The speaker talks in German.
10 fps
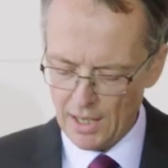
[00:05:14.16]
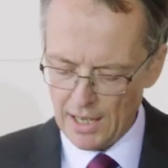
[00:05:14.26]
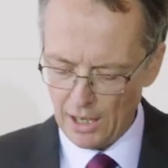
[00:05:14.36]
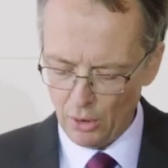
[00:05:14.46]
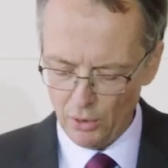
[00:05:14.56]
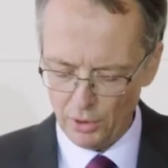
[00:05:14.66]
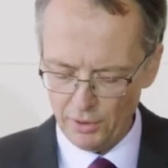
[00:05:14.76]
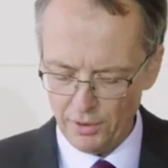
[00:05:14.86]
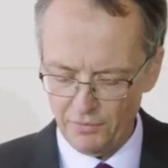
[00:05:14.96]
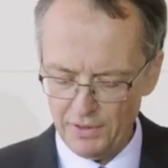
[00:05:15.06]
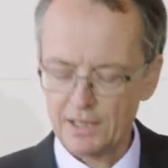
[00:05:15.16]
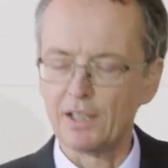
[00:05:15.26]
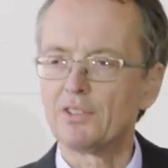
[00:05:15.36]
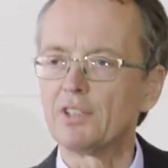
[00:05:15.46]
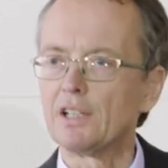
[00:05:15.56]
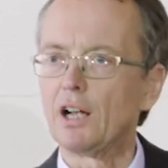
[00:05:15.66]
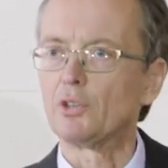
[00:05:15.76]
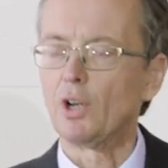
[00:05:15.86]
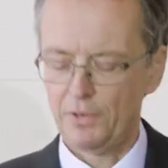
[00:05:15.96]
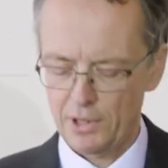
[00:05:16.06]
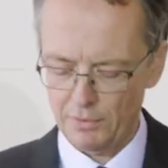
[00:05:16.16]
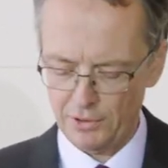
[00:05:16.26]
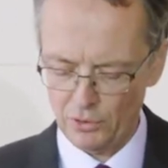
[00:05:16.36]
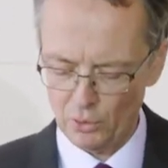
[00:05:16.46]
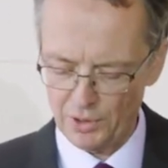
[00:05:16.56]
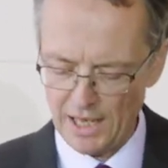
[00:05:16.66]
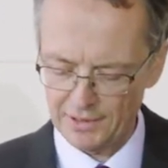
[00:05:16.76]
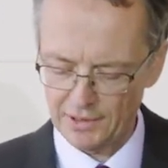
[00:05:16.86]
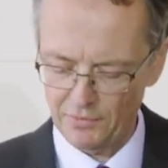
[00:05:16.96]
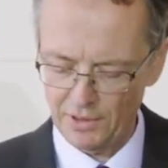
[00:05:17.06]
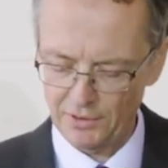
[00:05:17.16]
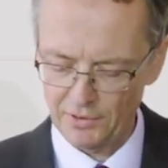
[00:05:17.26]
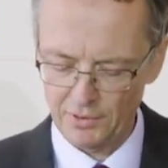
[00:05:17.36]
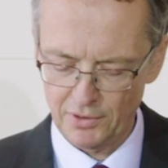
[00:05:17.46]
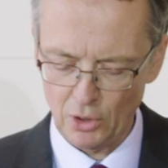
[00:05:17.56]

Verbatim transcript: Auch wir sind also auf Innovationen angewiesen,